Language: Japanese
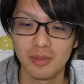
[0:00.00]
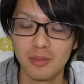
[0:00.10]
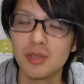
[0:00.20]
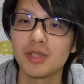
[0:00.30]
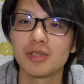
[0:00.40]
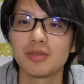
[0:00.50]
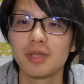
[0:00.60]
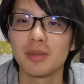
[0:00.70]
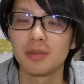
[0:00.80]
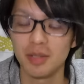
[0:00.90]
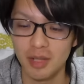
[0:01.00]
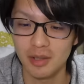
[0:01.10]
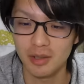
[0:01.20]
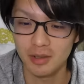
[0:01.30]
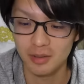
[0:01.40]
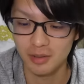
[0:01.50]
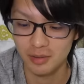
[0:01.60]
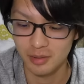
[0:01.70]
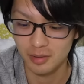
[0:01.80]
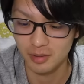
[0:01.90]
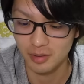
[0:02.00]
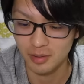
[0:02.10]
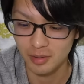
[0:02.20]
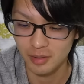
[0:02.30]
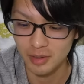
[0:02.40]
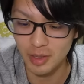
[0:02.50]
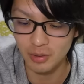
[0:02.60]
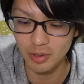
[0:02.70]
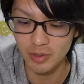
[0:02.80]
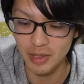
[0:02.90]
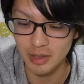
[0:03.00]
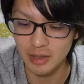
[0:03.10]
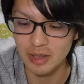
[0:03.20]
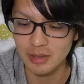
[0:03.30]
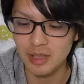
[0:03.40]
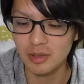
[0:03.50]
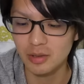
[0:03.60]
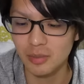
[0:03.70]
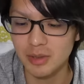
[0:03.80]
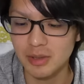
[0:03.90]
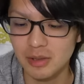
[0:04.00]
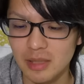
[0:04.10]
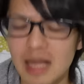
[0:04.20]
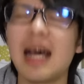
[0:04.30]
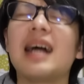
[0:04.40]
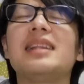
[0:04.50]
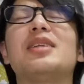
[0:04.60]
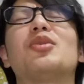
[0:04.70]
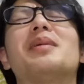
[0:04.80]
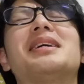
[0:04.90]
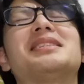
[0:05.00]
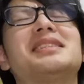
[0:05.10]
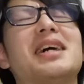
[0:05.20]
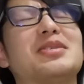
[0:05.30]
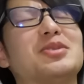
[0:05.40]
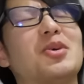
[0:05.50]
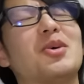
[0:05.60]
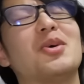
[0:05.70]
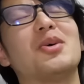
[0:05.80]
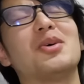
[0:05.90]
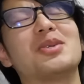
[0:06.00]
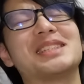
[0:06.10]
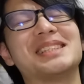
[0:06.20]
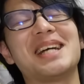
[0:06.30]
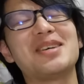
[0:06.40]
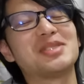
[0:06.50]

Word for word: モネ中衛だもんね。いや、これはいい。あ、な、なんで止まっちゃう、あ、なんで止まっちゃうの。違う違う違う。